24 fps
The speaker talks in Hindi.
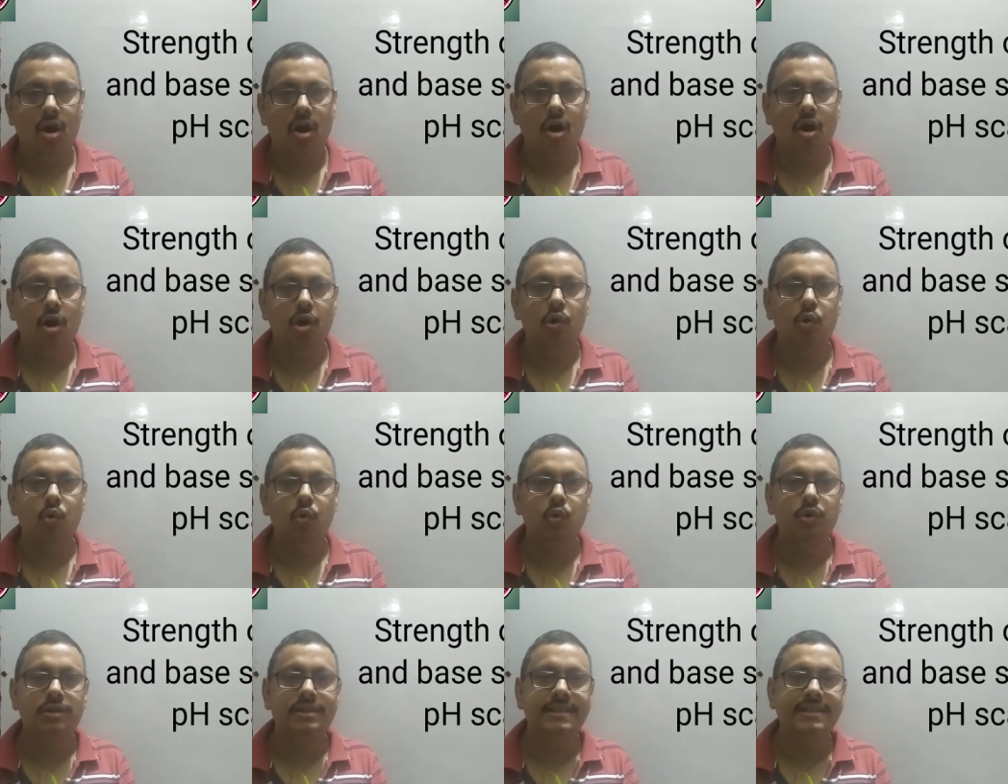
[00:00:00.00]
और
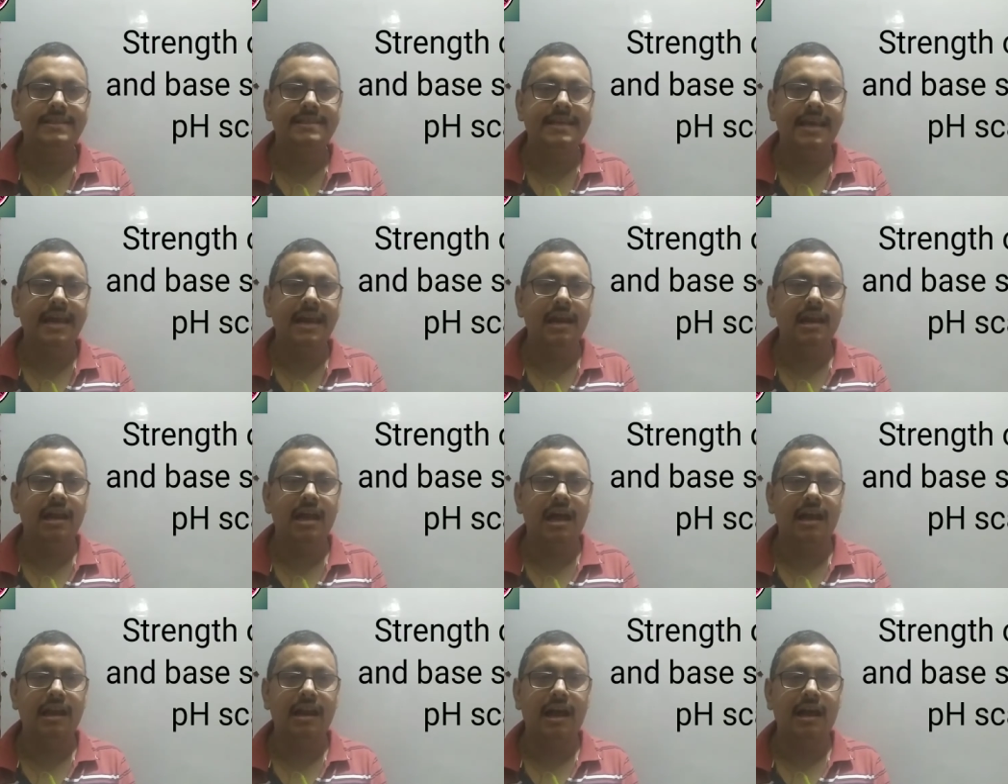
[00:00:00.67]
उस स्केल
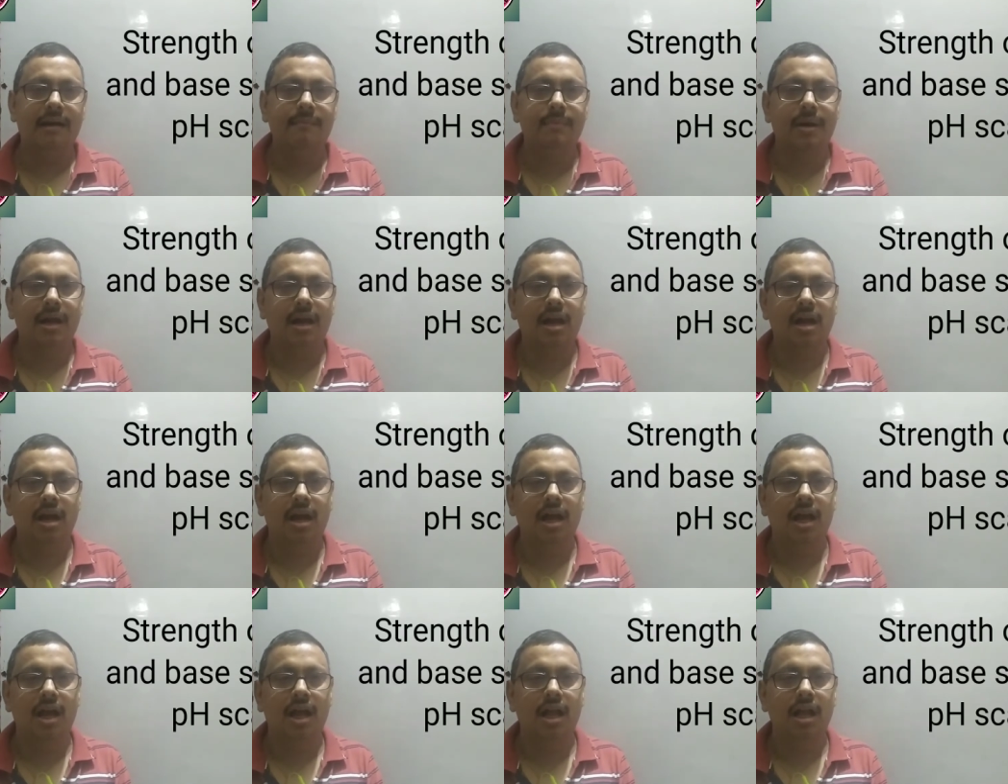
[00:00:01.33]
का नाम
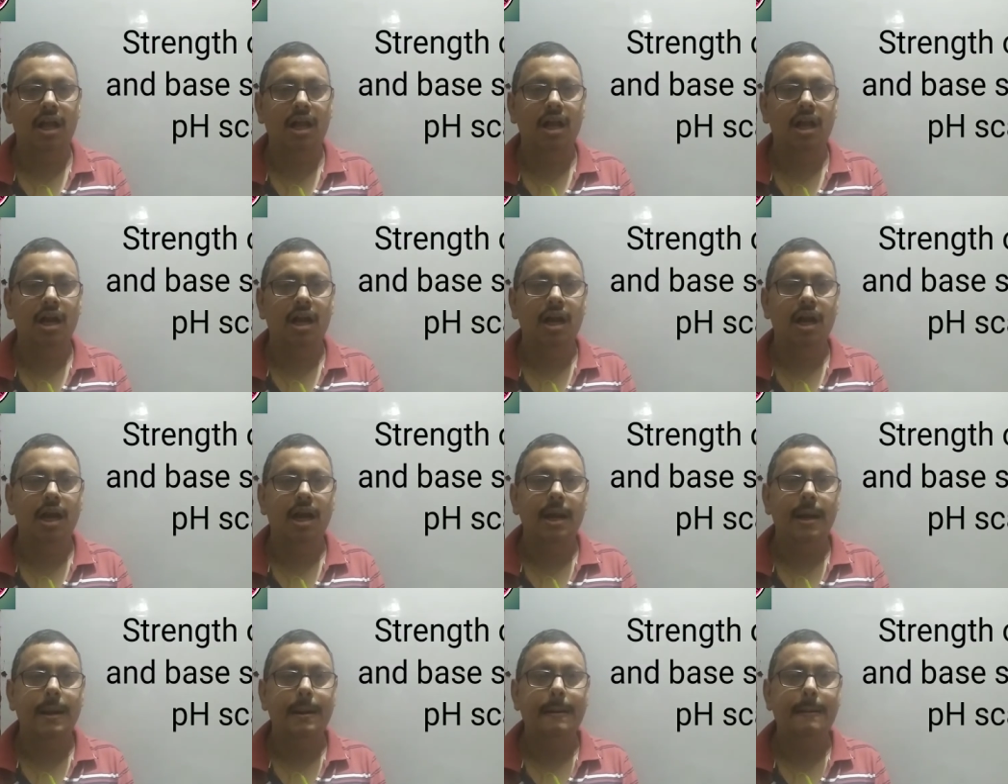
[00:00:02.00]
रखा
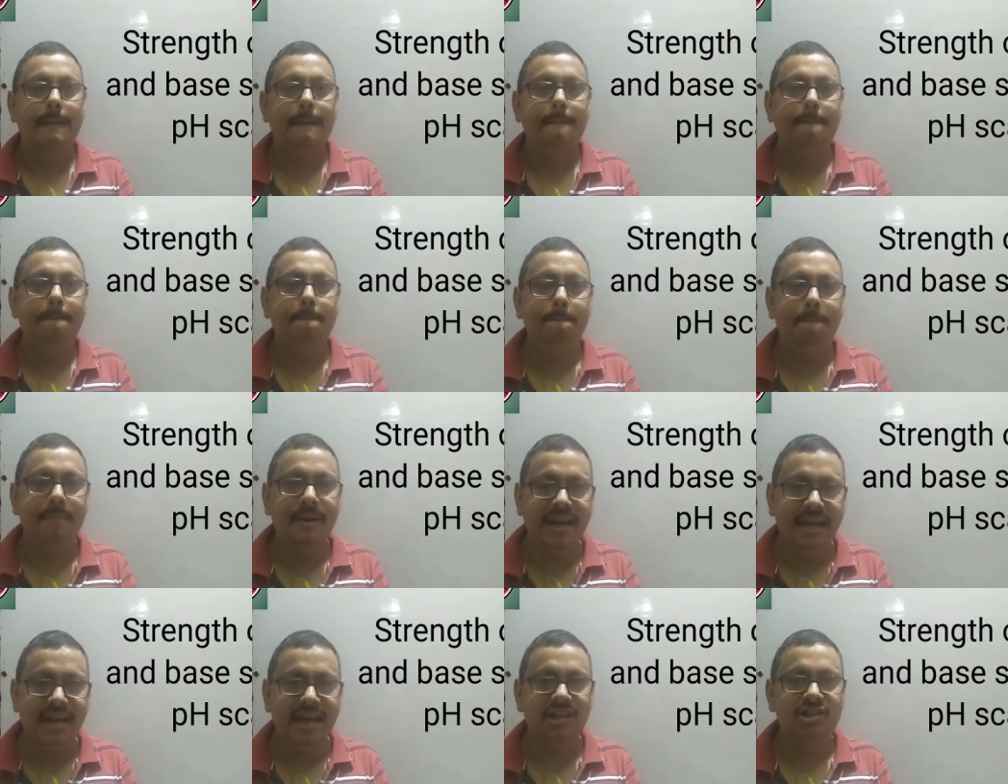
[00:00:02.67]

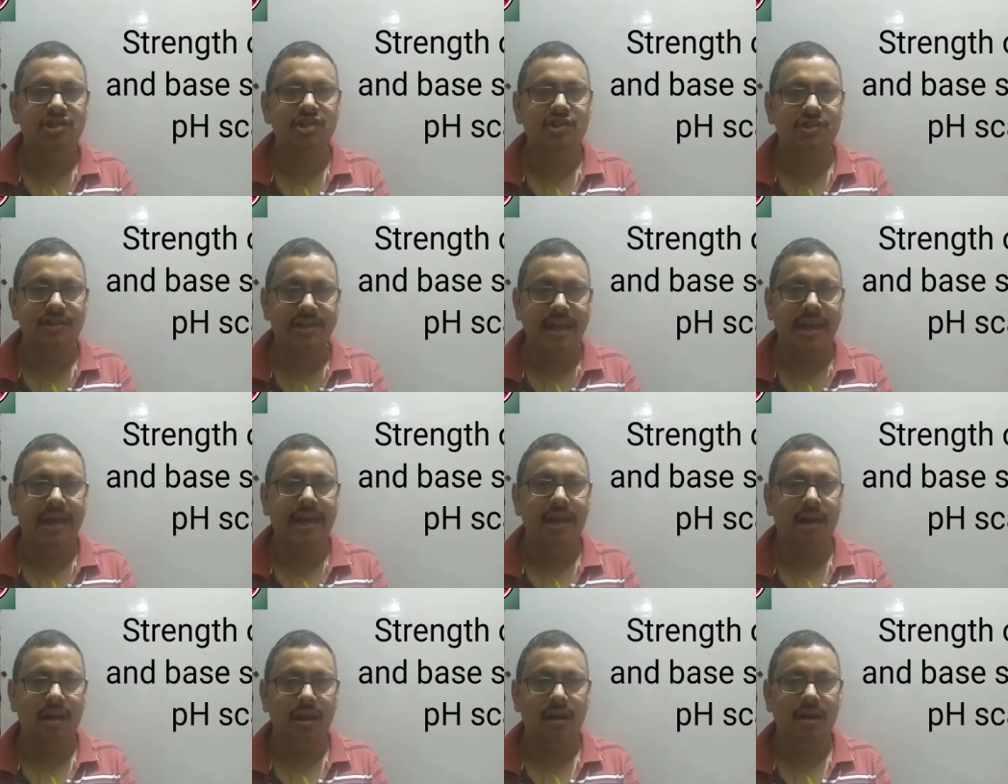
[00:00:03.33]
पीएच
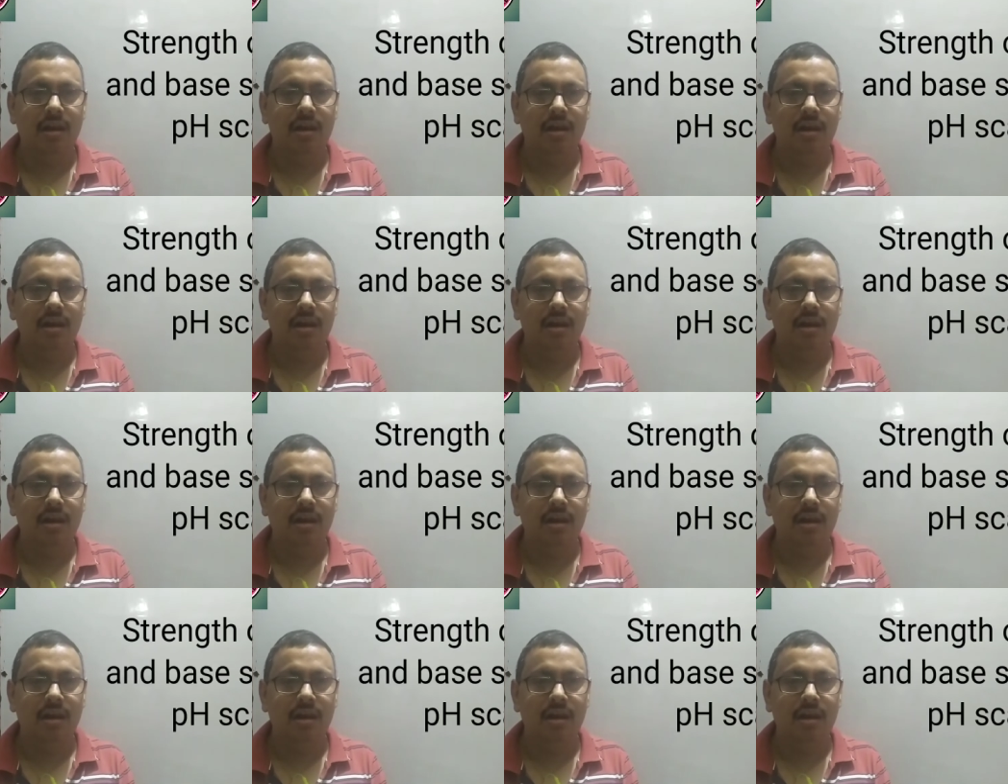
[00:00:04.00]
स्केल